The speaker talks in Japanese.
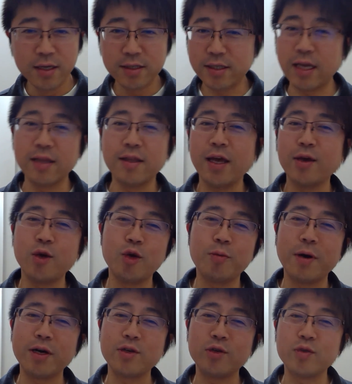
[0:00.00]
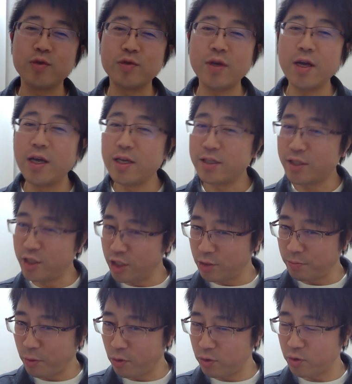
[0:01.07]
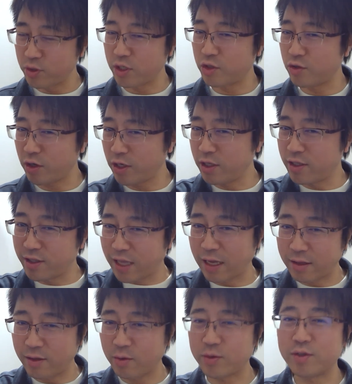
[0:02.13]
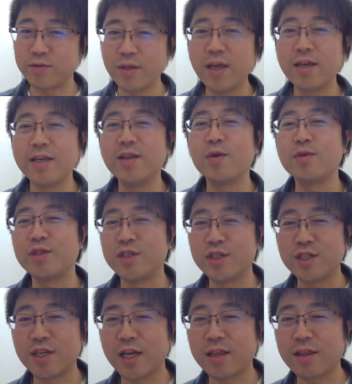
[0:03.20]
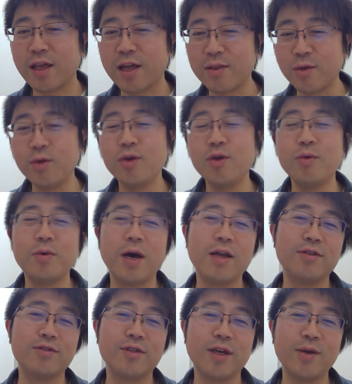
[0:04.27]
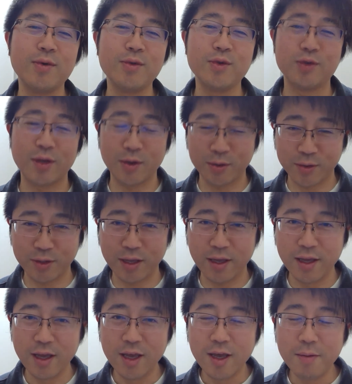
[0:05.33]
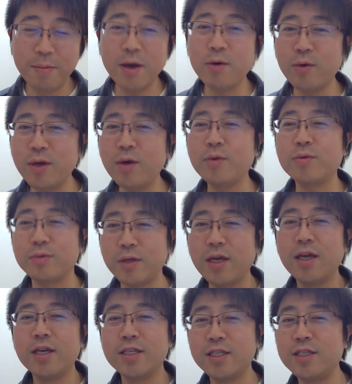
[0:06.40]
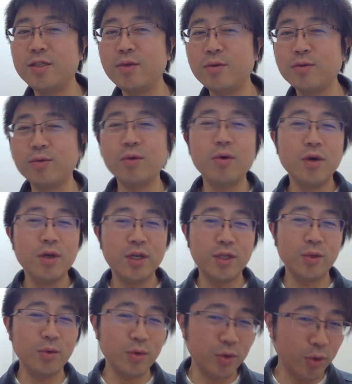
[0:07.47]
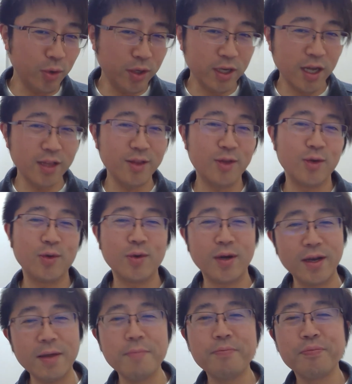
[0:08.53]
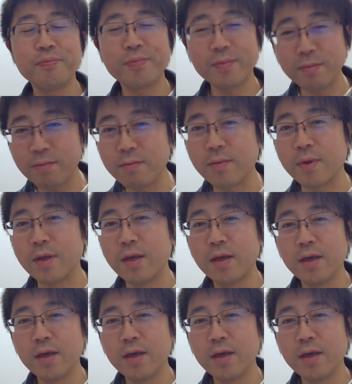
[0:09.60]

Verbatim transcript: 3、太陽のマークの人たちは、スイッチポンとした瞬間にダンと落ちるね、ギロチンシャッターというのもあるんだよというふうなことで、まあ、こういうようなことをね、知っておくと、人の距離感というかね、いう